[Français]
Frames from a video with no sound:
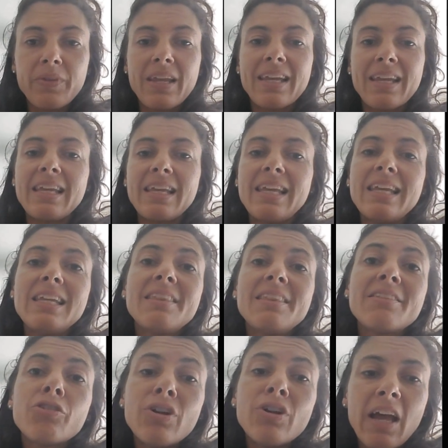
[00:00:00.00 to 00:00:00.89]
Et
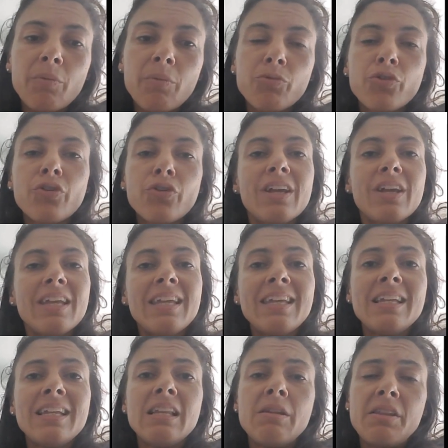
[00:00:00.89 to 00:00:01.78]
il tolère mieux et
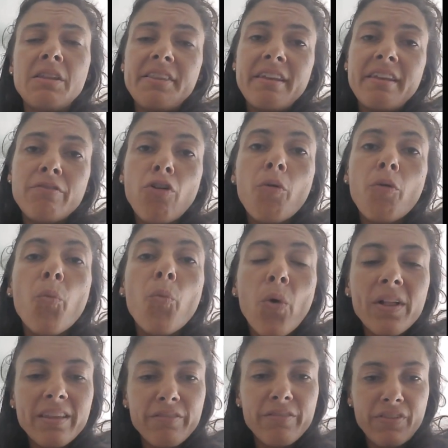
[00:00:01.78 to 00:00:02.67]
il développe
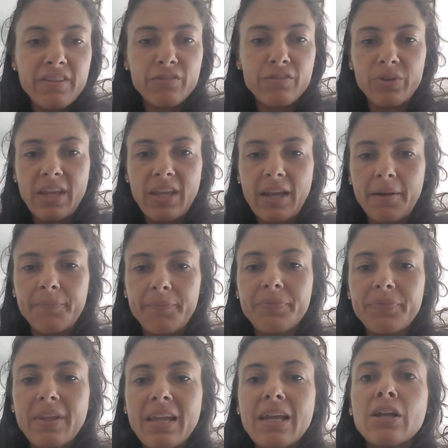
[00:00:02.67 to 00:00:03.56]
moins d'effets secondaires.
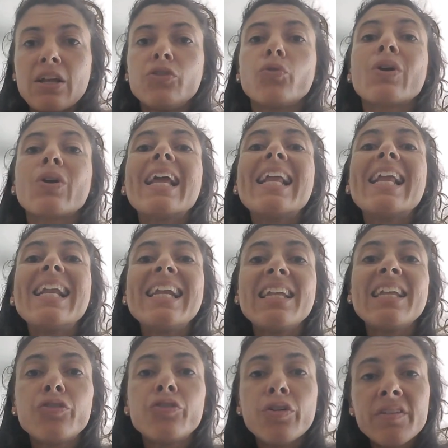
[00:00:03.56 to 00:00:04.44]
Donc
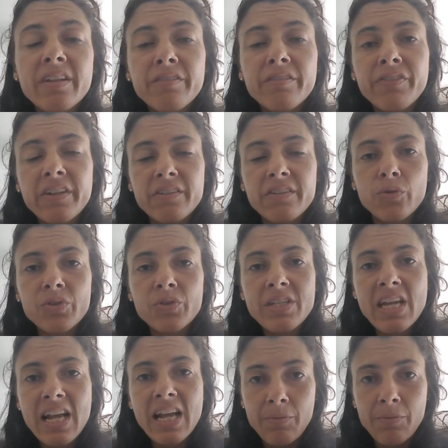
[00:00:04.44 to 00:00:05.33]
les deux effets
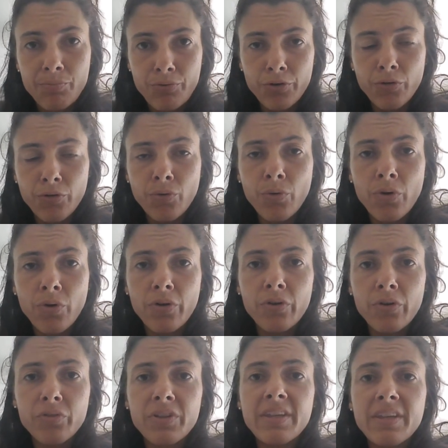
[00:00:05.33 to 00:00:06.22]
secondaires les plus
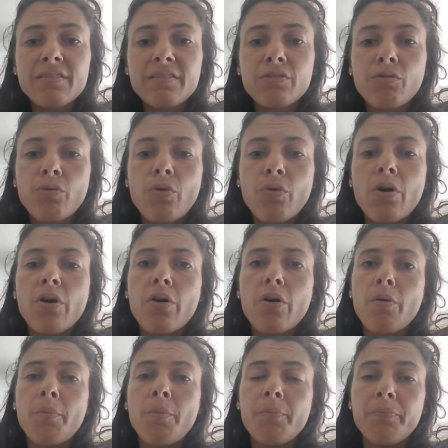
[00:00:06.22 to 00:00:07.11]
courants qui
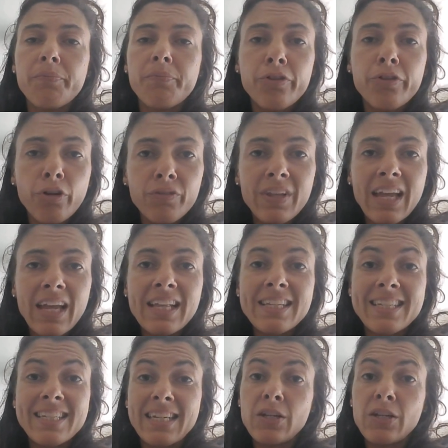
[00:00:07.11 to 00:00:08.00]
euh,
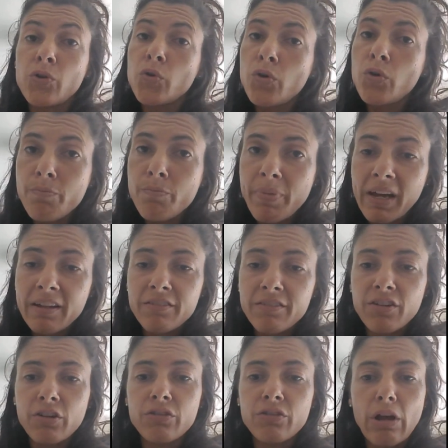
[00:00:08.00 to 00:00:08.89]
surviennent chez une
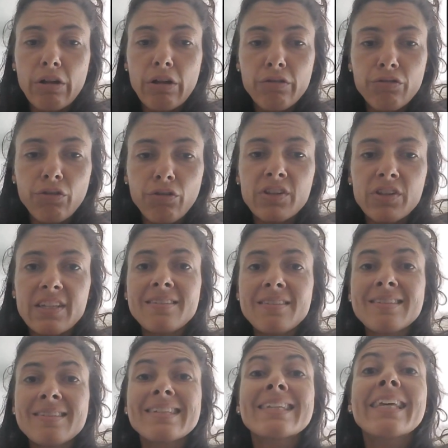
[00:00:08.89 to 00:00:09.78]
personne sur
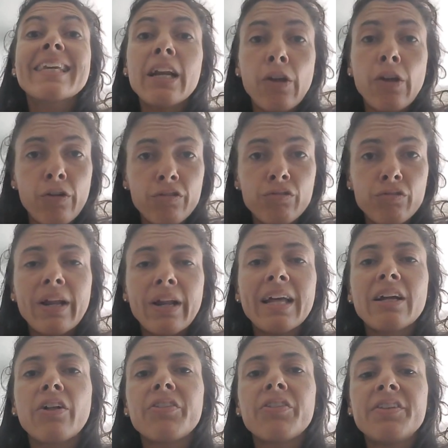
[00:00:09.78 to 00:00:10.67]
dix, quelle que soit
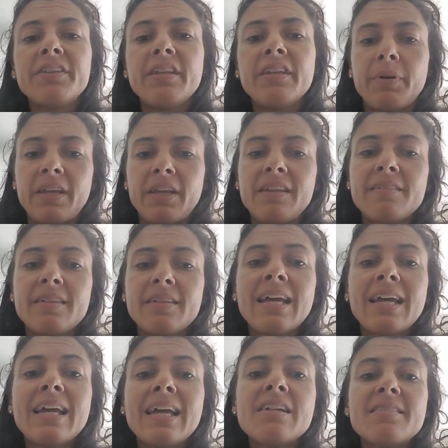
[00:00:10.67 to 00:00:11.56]
la quantité prise,
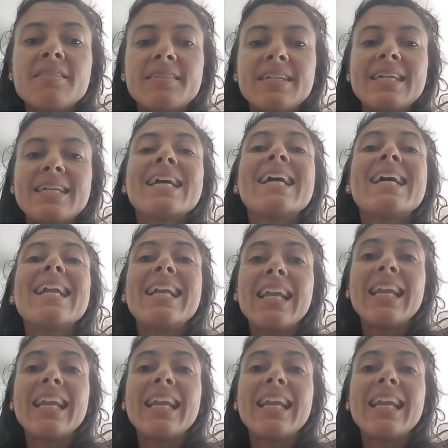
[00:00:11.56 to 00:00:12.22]
c'est la